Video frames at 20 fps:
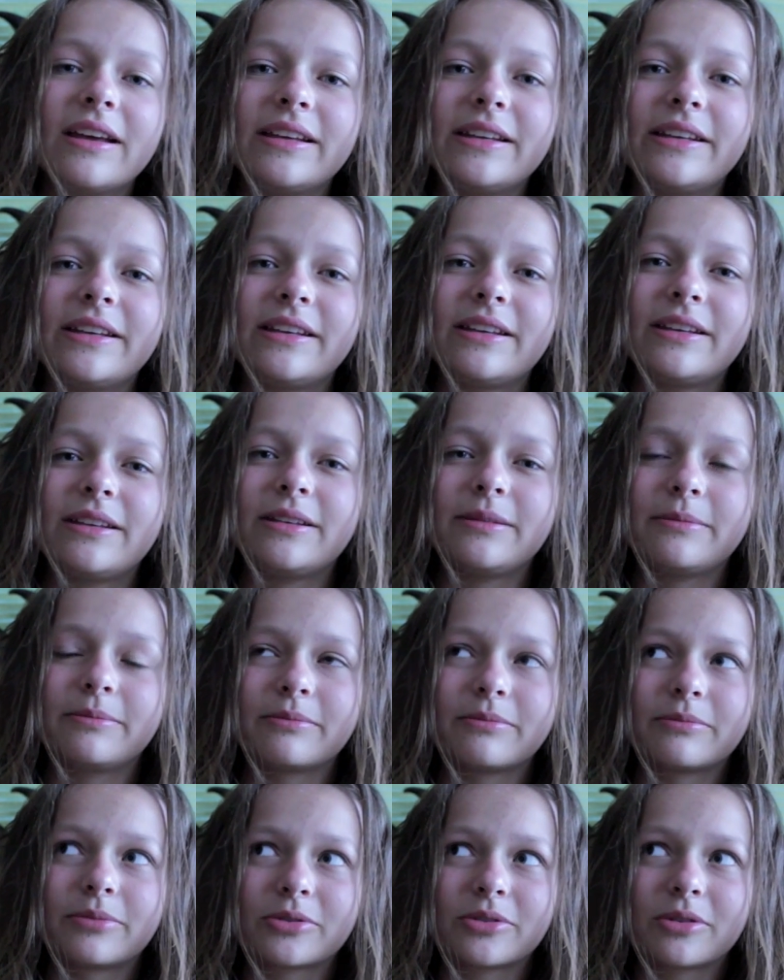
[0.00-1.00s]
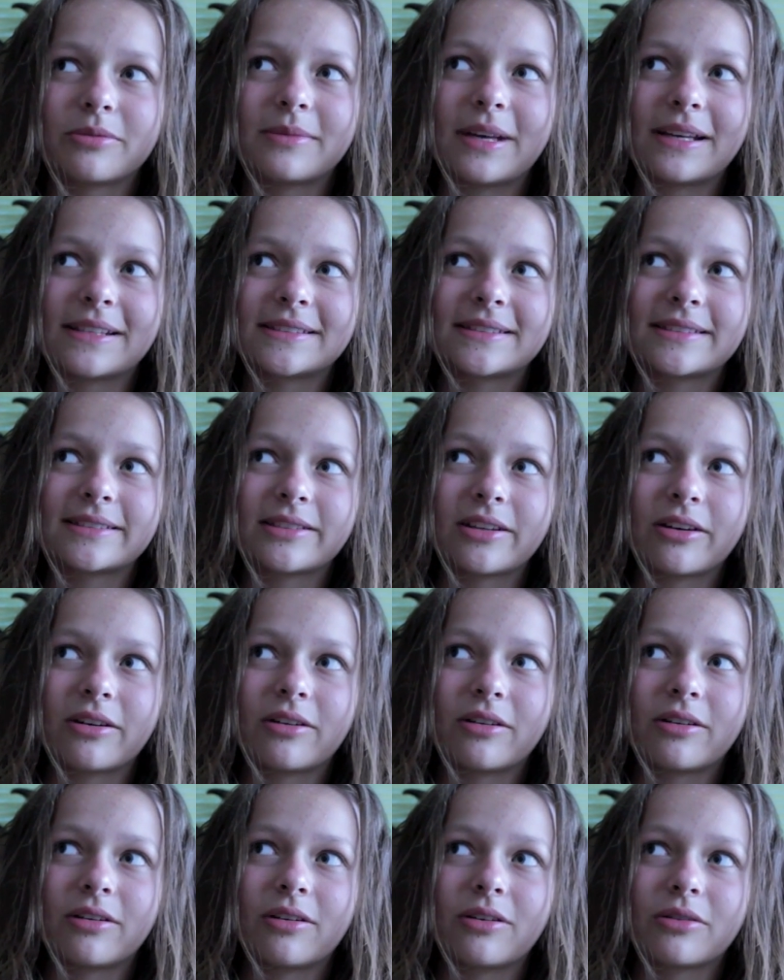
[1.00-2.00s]
i bo to
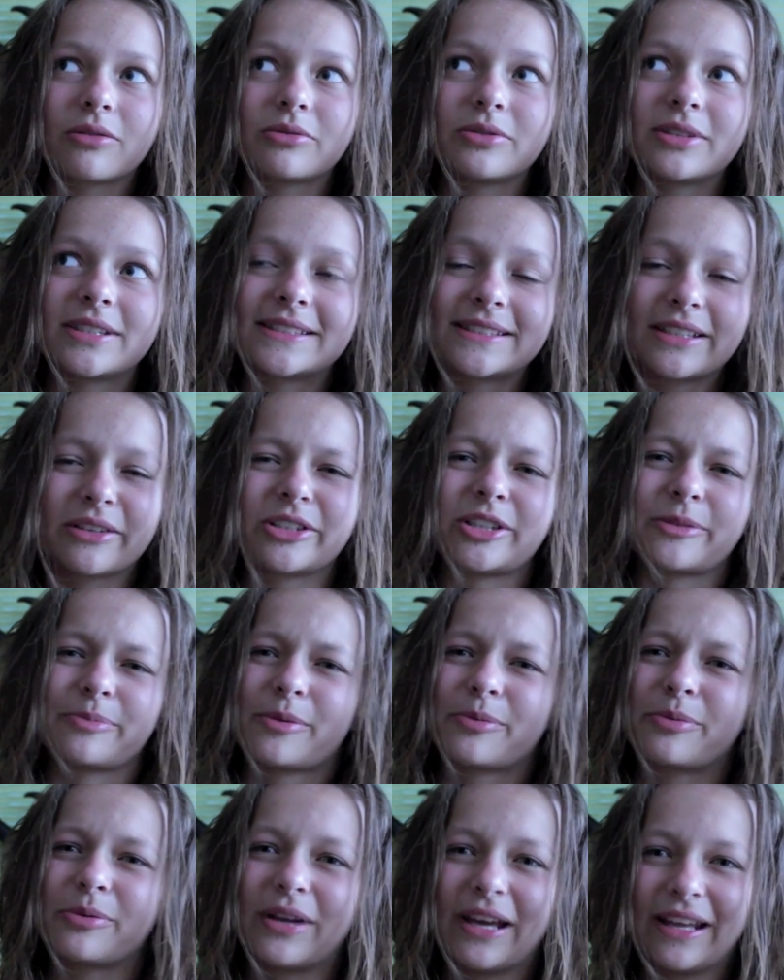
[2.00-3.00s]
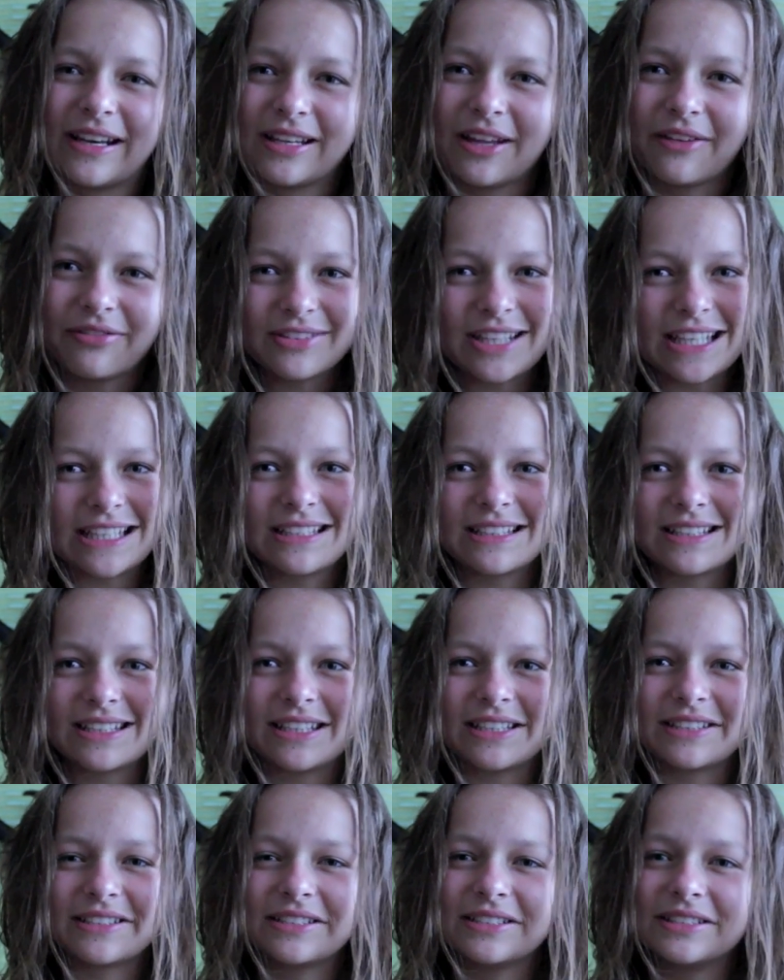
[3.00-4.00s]
miasto ogólnie stało się popularne wtedy,
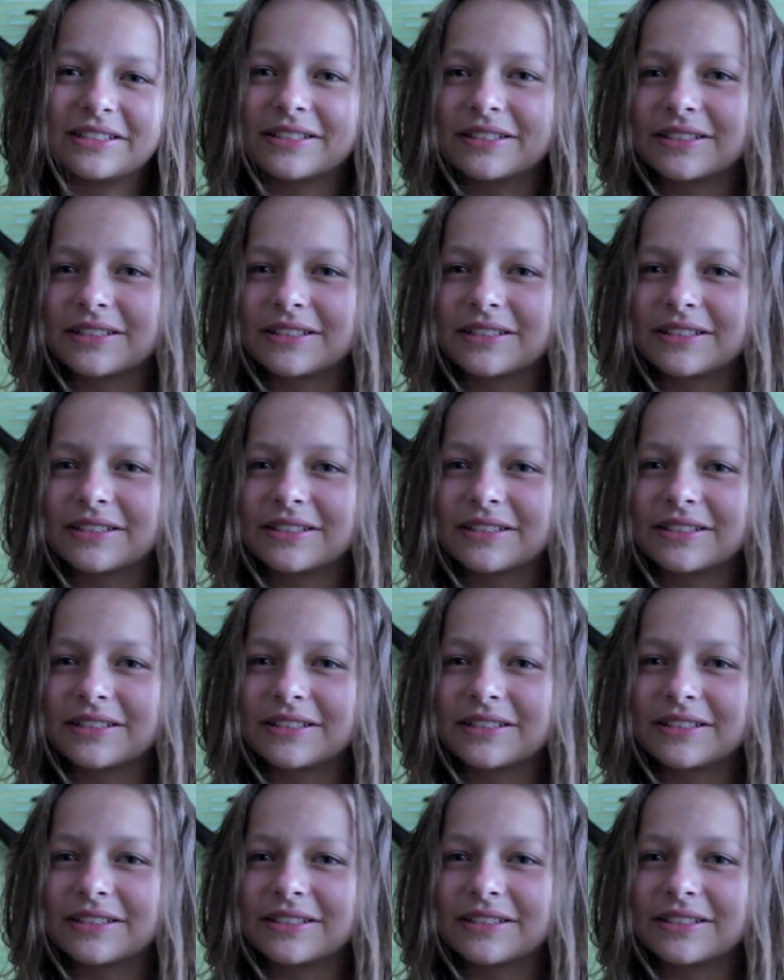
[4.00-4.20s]
kiedy